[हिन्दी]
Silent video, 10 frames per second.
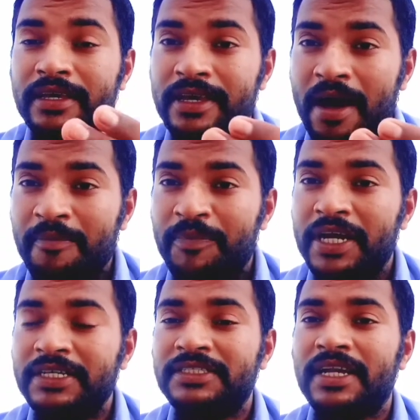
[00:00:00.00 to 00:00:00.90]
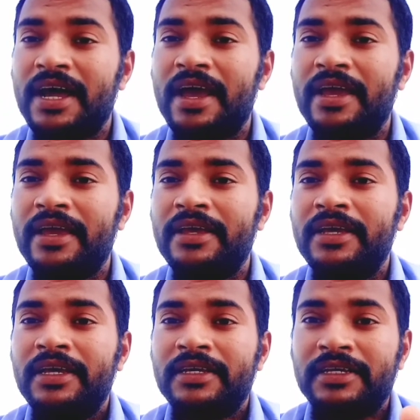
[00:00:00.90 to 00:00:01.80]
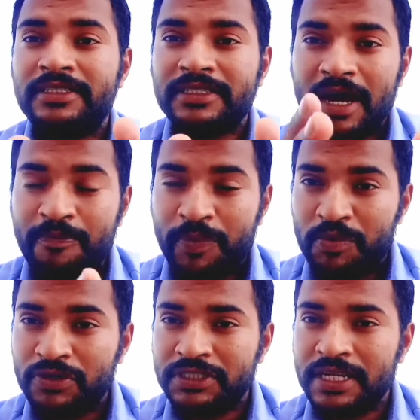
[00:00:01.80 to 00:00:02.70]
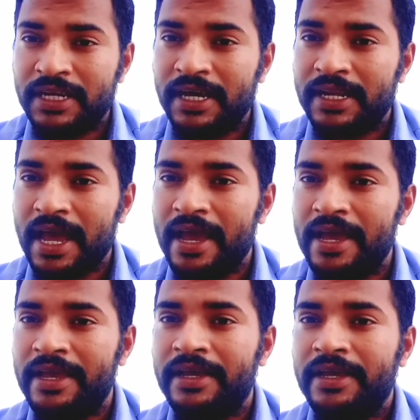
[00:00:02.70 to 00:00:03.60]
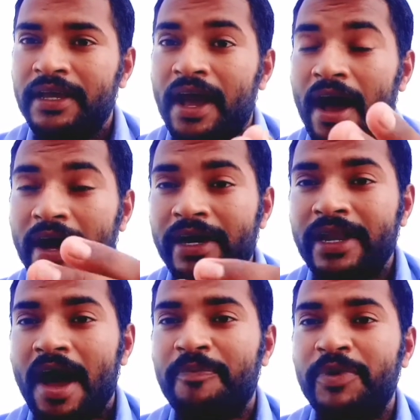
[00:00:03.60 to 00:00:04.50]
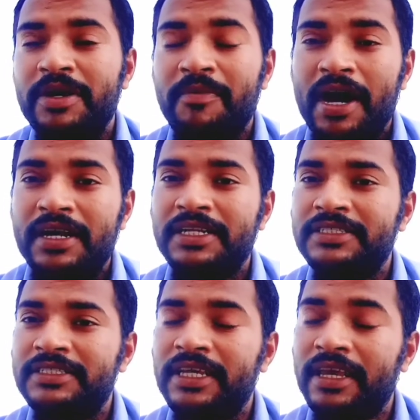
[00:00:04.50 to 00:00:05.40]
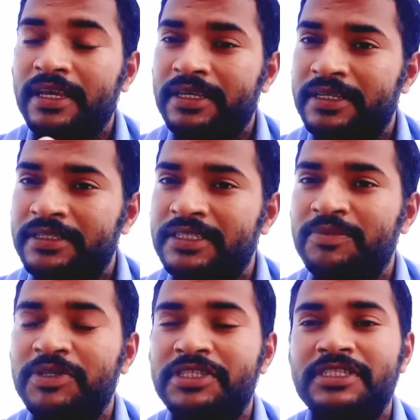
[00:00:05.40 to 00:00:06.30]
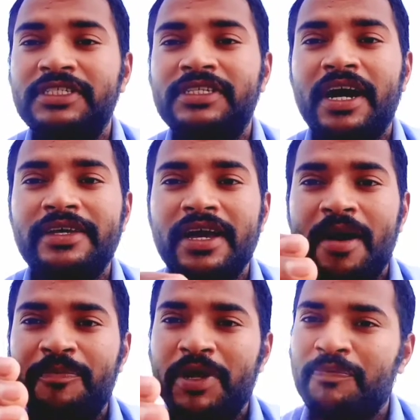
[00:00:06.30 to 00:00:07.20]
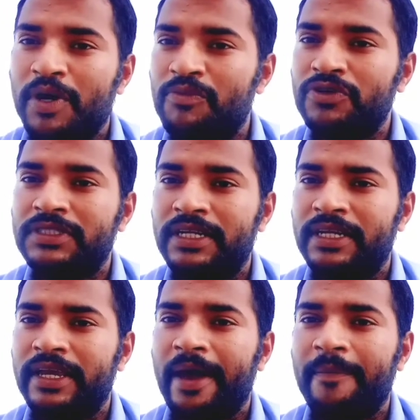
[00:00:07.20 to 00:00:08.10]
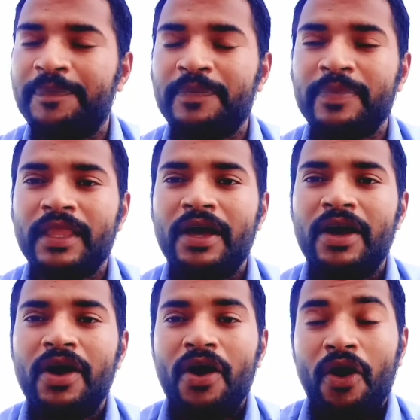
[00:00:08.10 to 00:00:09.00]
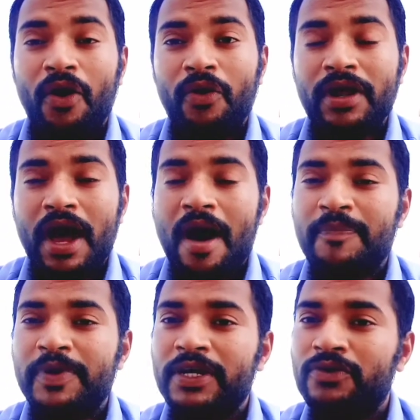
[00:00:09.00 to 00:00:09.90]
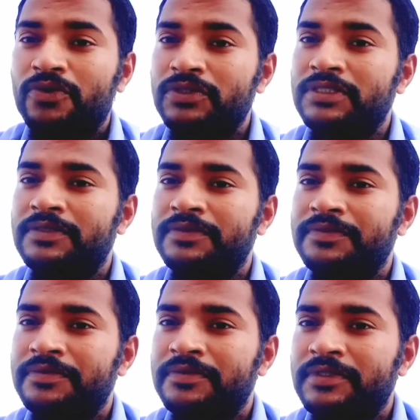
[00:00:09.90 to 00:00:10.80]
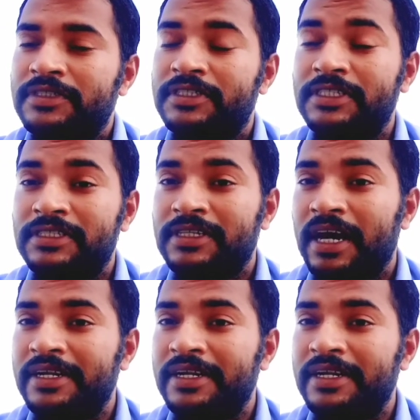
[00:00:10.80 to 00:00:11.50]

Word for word: क्या बेच रहा है किसका प्रमोशन कर रहा है अगर आपने मान लीजिए किसी भी चीज़ का यहाँ पर प्रमोशन किया और आपने उस चीज़ का